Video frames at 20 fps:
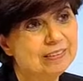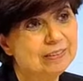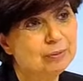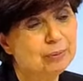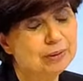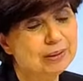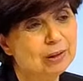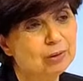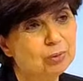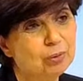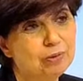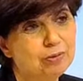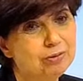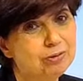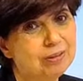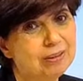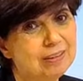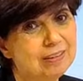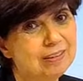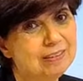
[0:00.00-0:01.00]
وقت
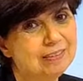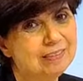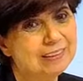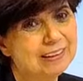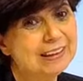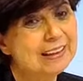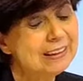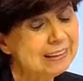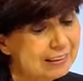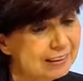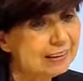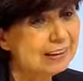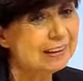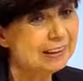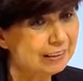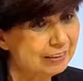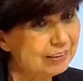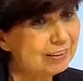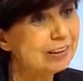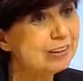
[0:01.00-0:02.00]
توفى كنت
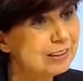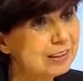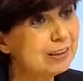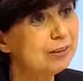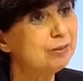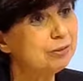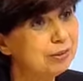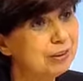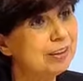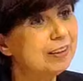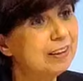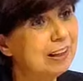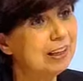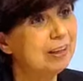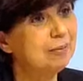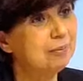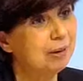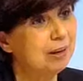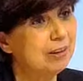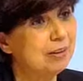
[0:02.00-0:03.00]
اتصل فيه
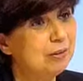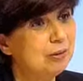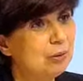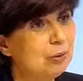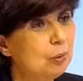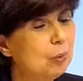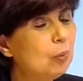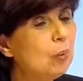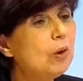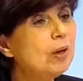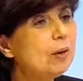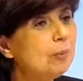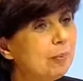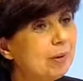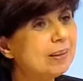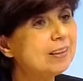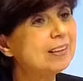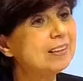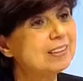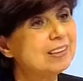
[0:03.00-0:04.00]
دايما ولا
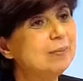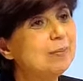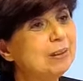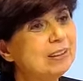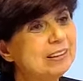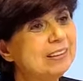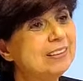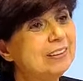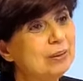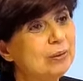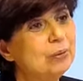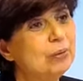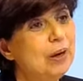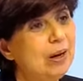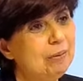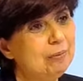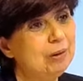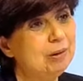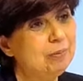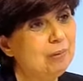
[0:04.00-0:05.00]
مرة زبطت انه
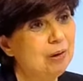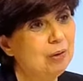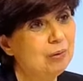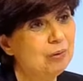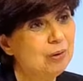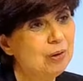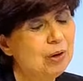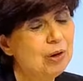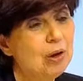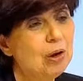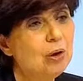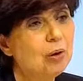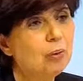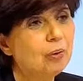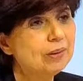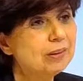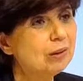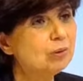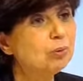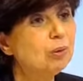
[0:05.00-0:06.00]
اعمل معه
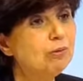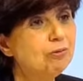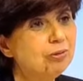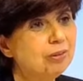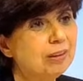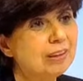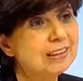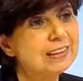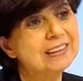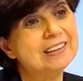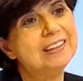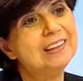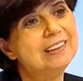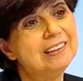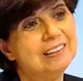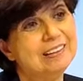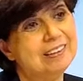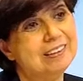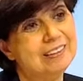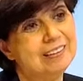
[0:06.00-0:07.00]
وقت توفى
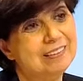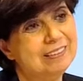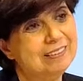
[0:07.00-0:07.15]
كثير